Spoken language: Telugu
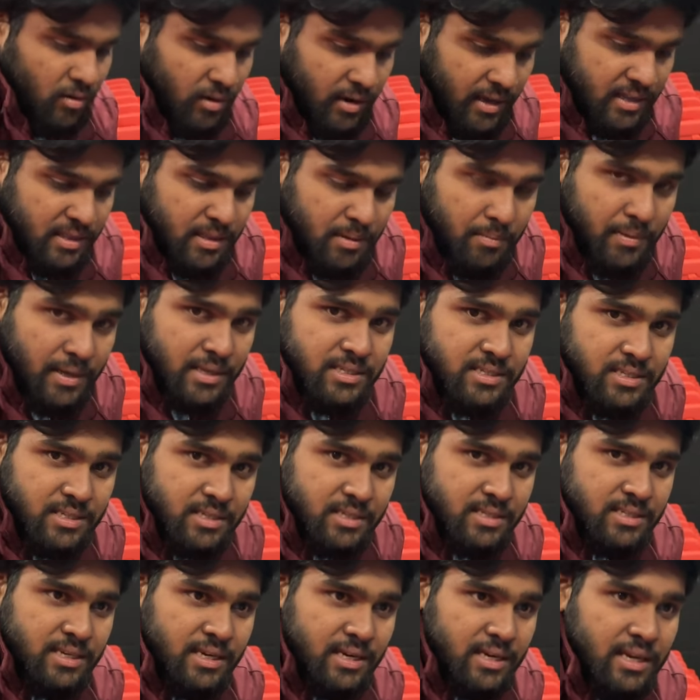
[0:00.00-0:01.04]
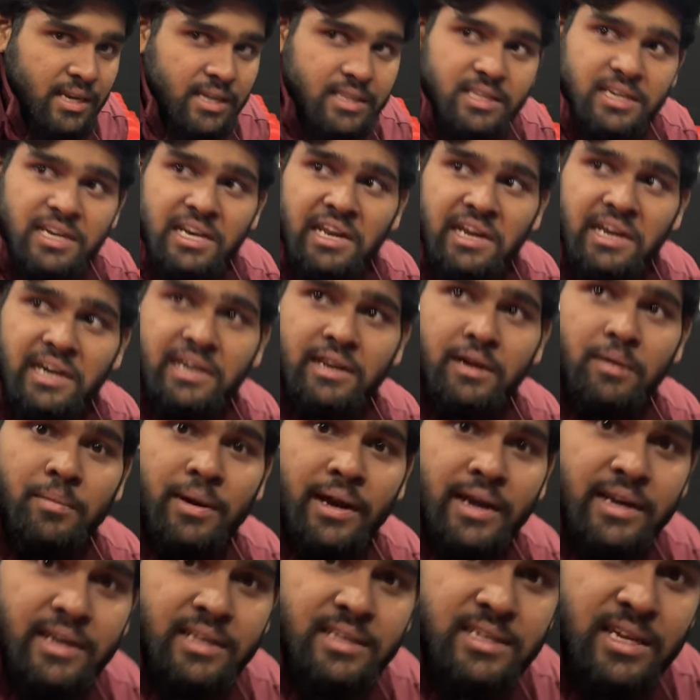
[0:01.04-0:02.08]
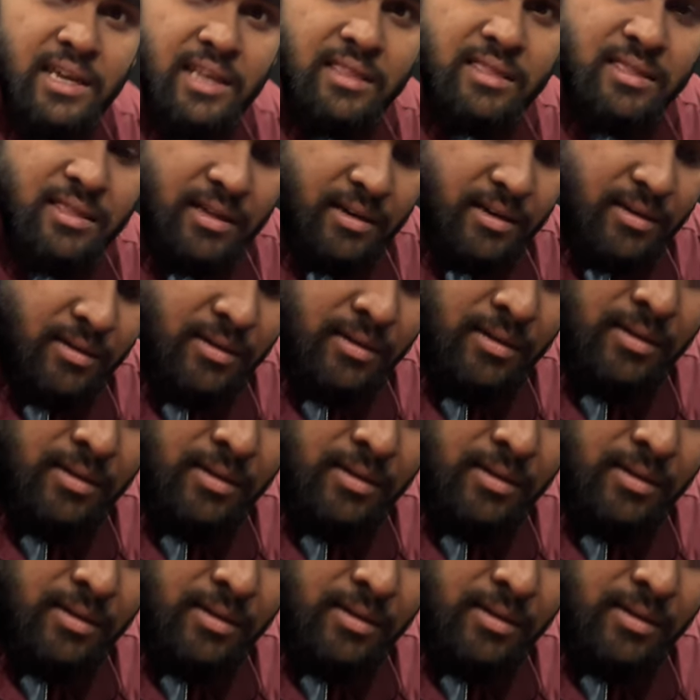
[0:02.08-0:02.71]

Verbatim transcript: కూడా అయితే మంచి సీట్లు అయితే నీట్గా మెయింటైన్ చేస్తున్నారు